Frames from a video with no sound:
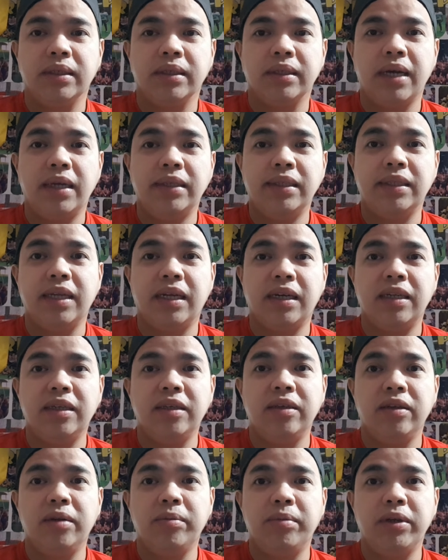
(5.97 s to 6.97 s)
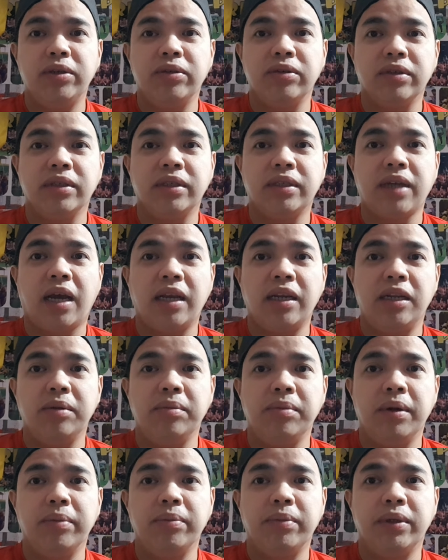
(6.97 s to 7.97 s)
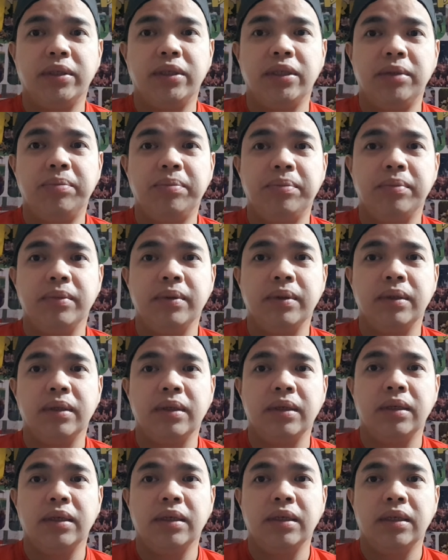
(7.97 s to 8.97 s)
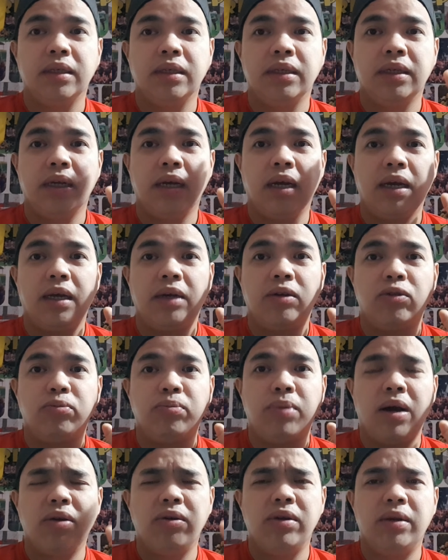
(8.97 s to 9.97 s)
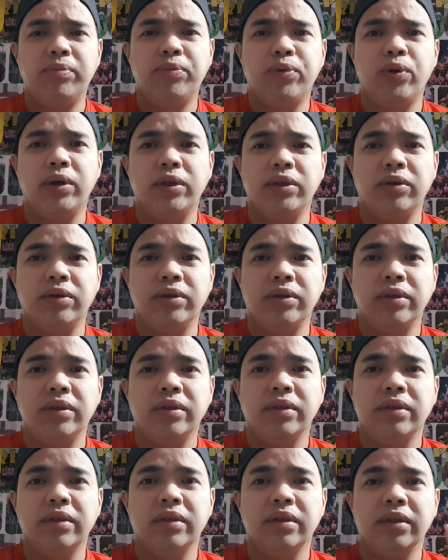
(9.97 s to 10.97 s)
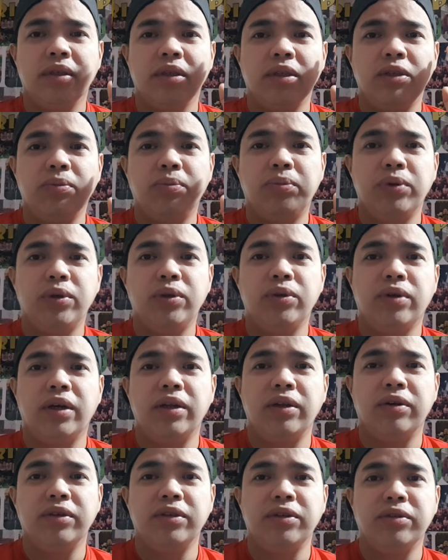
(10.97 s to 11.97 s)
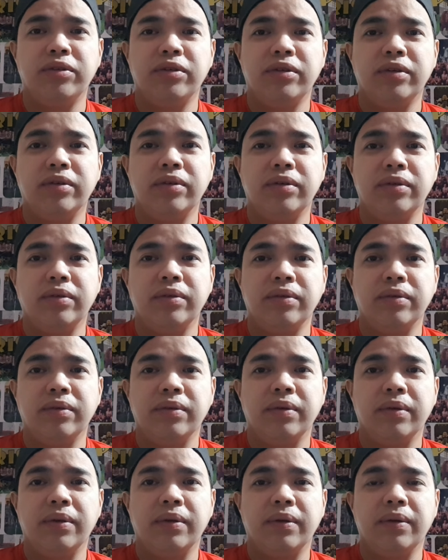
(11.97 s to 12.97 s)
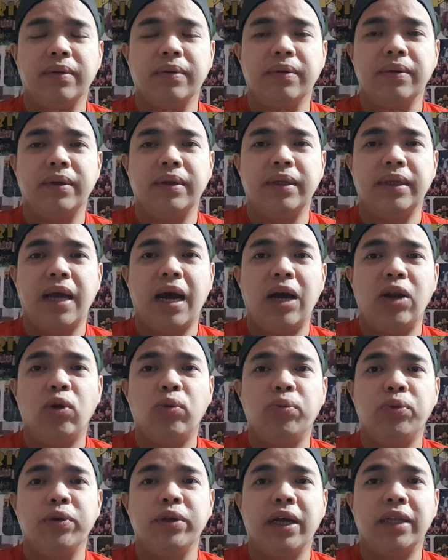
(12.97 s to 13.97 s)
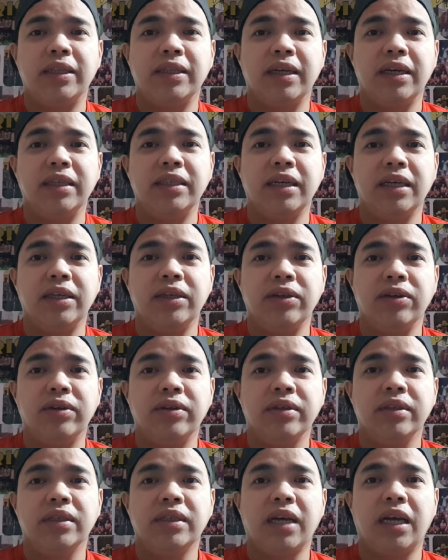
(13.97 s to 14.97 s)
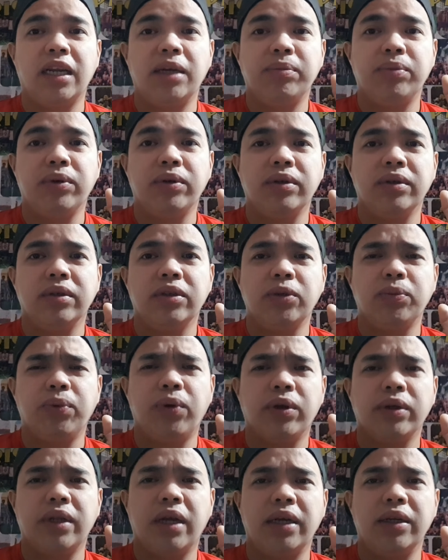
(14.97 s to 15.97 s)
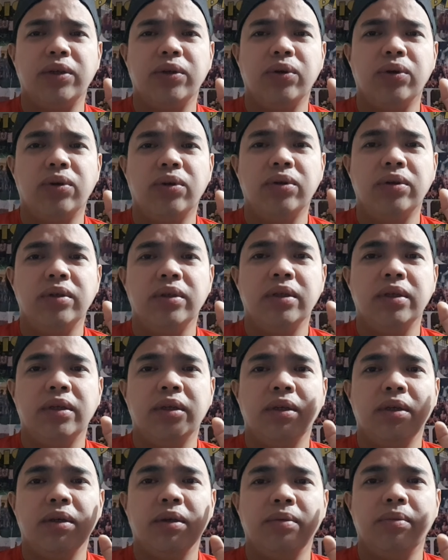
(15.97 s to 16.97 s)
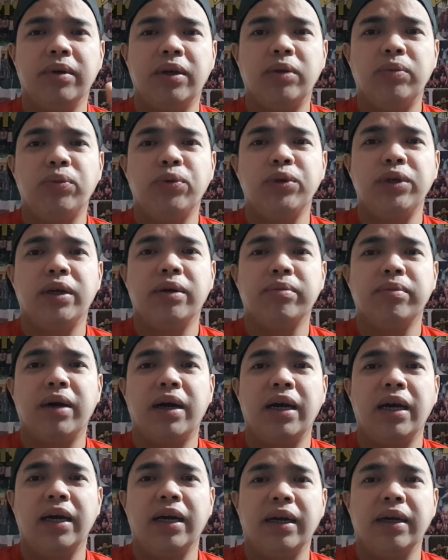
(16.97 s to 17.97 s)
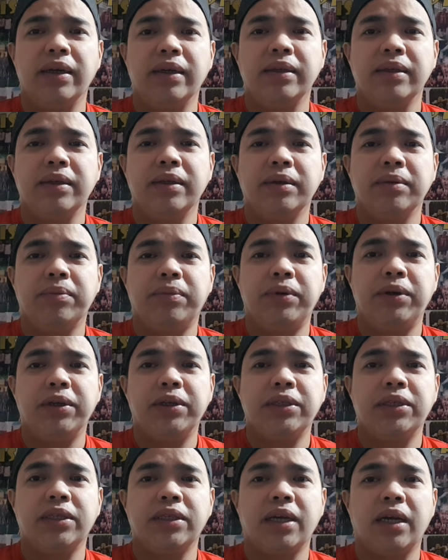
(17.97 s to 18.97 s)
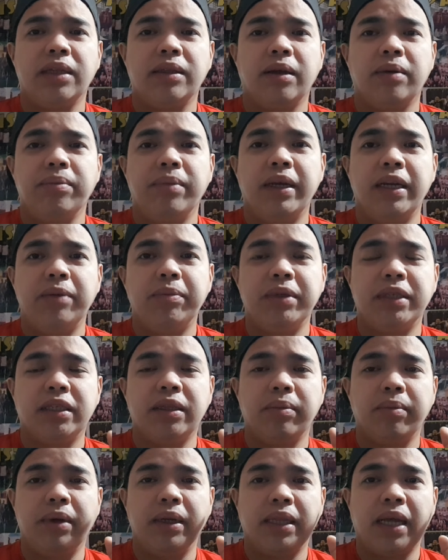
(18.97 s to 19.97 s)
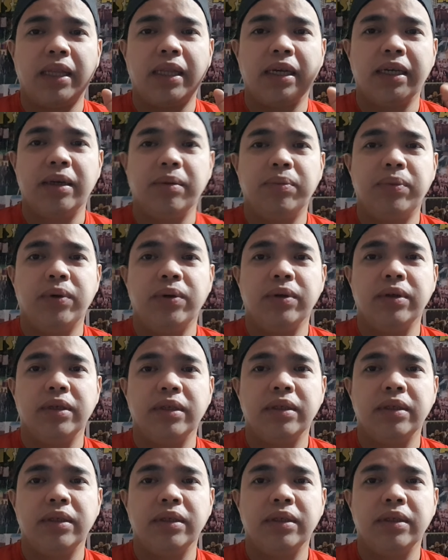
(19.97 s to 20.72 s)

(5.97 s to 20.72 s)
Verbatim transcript: Guys, narinig nyo na ba yung channel membership? Uh, kung bago lang po kayo, yun po yung ano, yung inaalok po natin ngayon sa inyo. Sana po, supportahan nyo ako. Meron po yung mga perks at uh, benefits na matatanggap po.